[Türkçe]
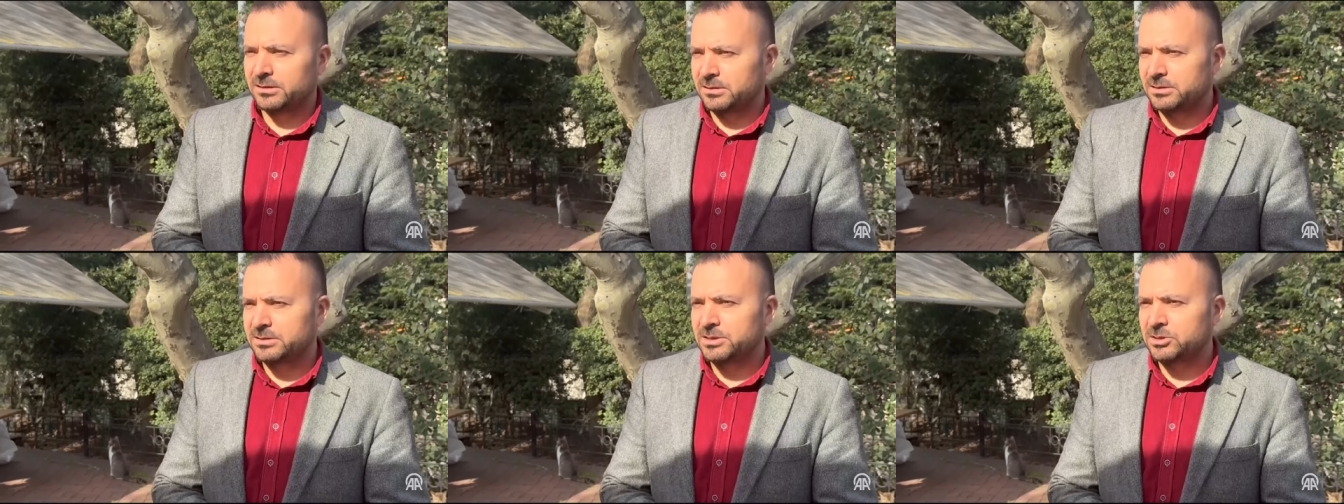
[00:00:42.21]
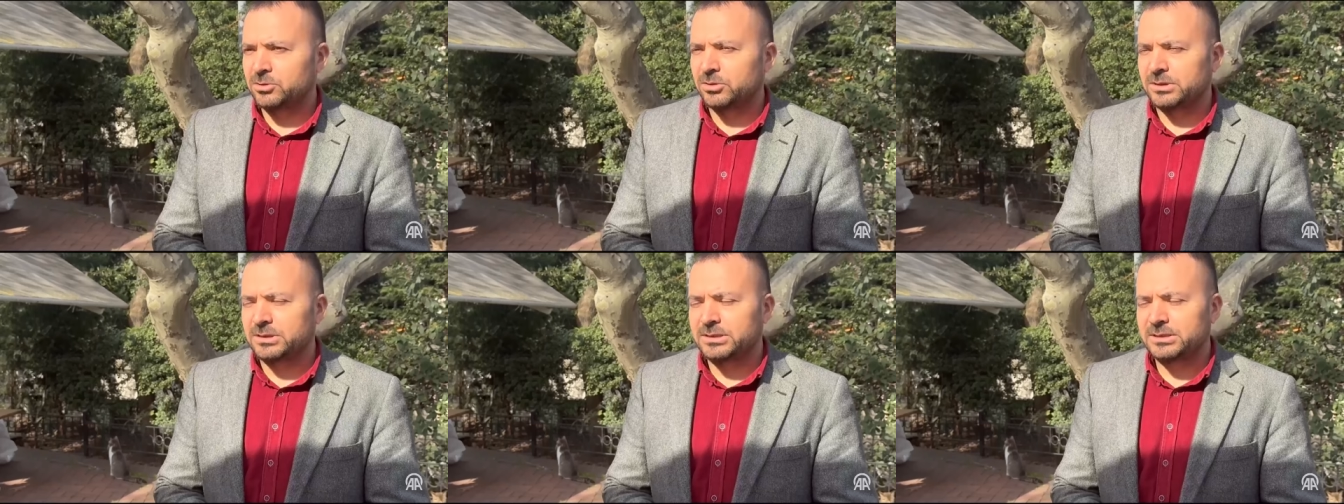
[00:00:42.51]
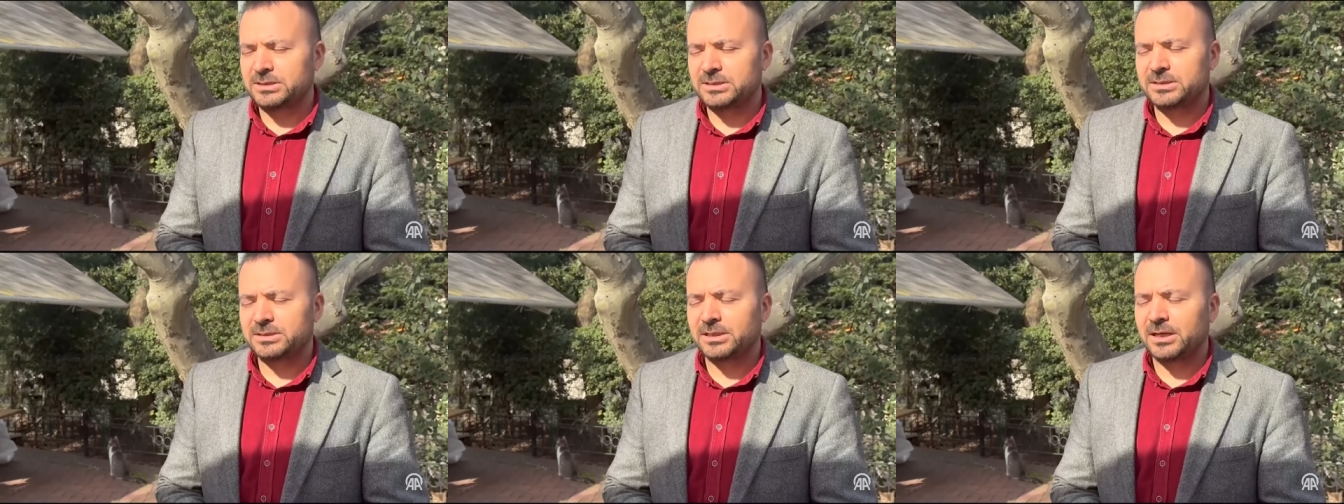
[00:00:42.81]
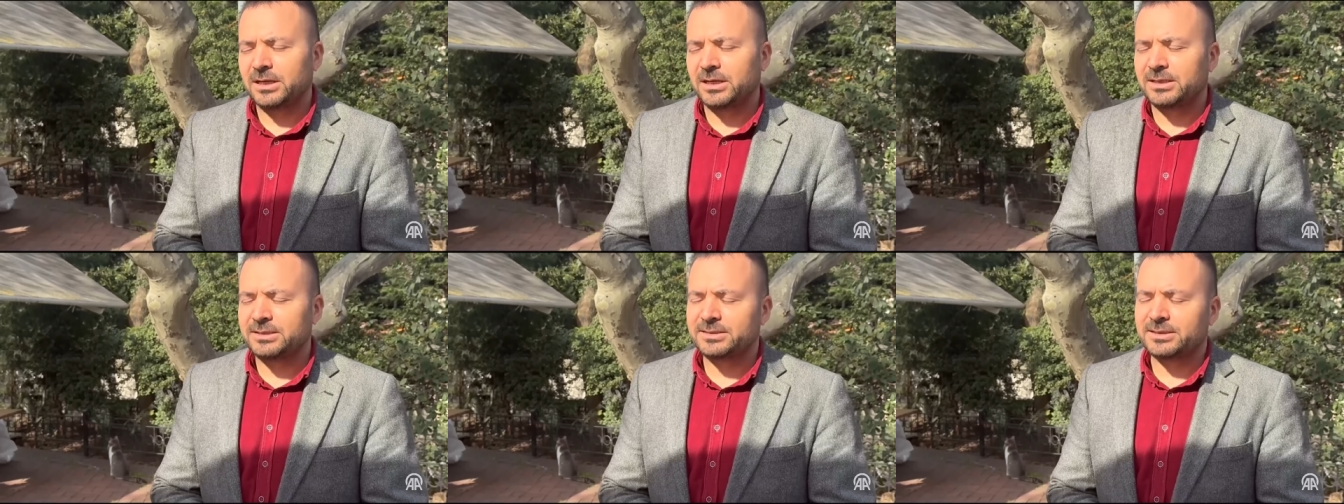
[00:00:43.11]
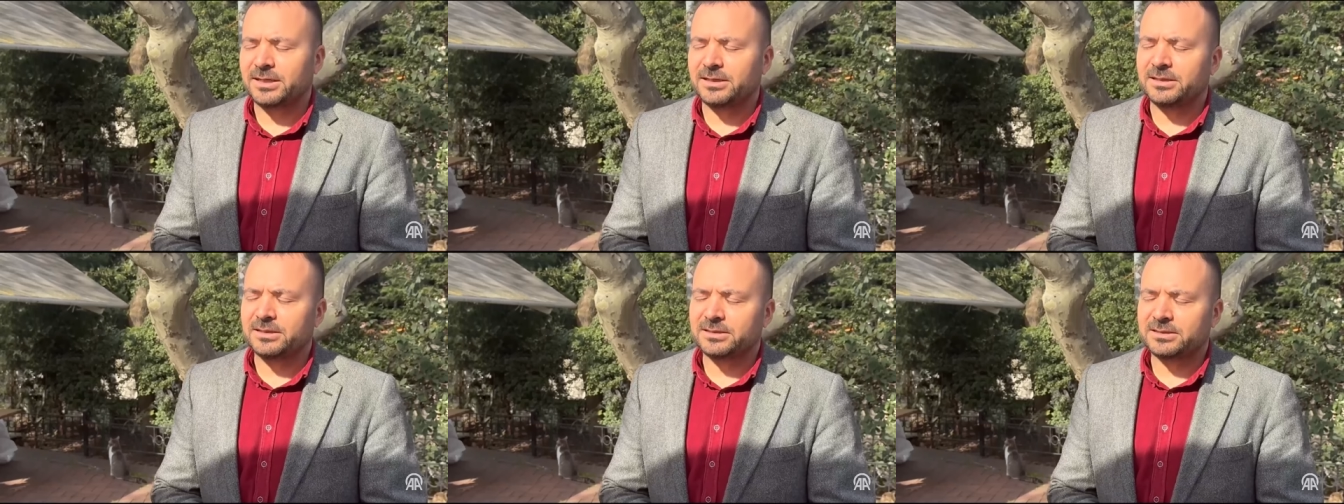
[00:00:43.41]
Siyonist İsrail
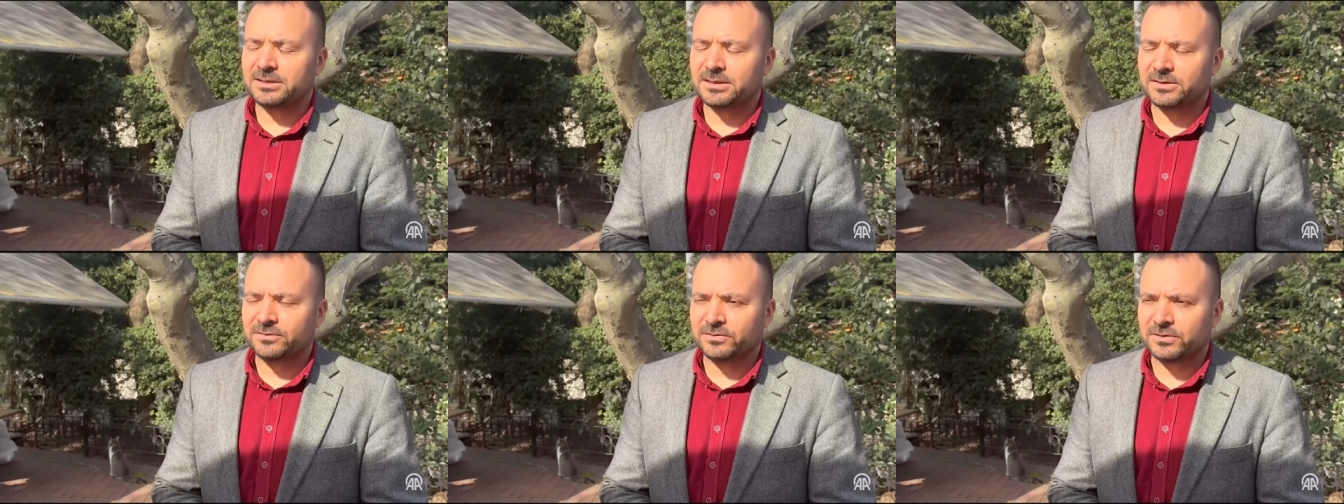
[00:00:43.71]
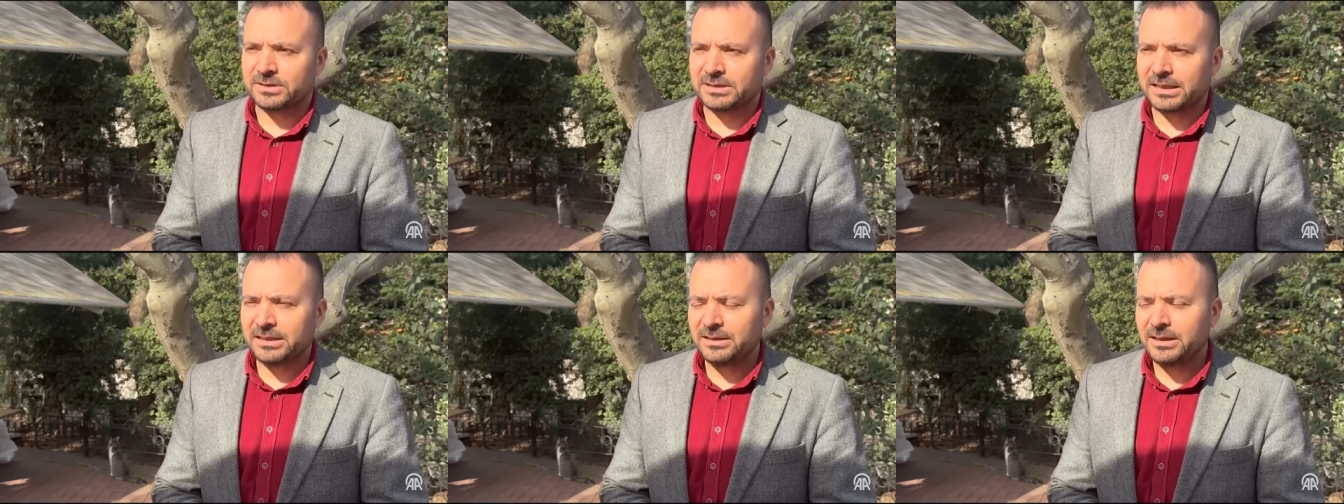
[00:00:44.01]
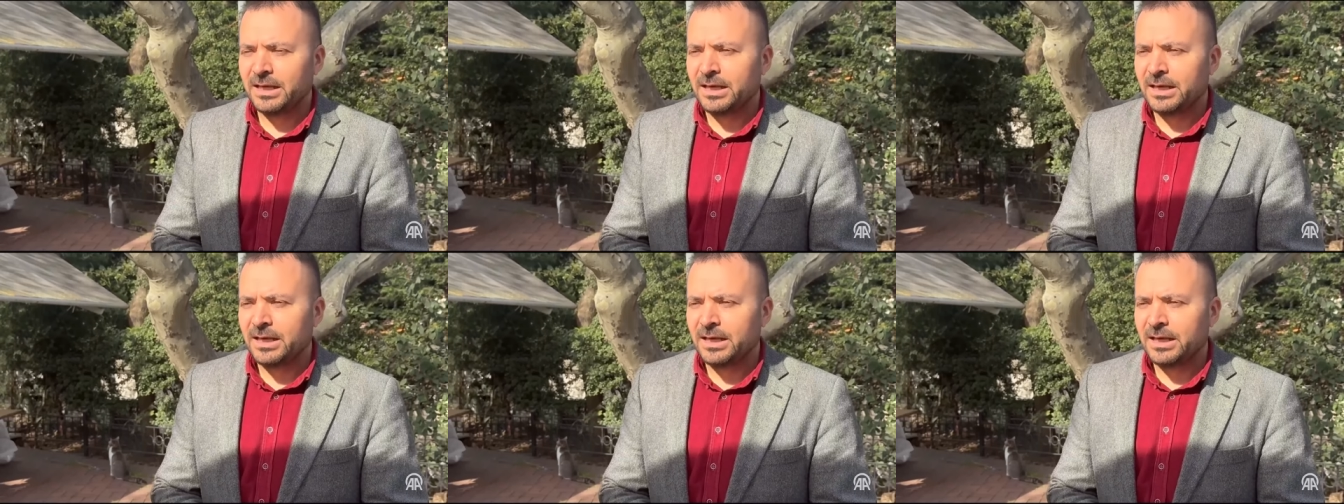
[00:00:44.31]
askerleri tarafından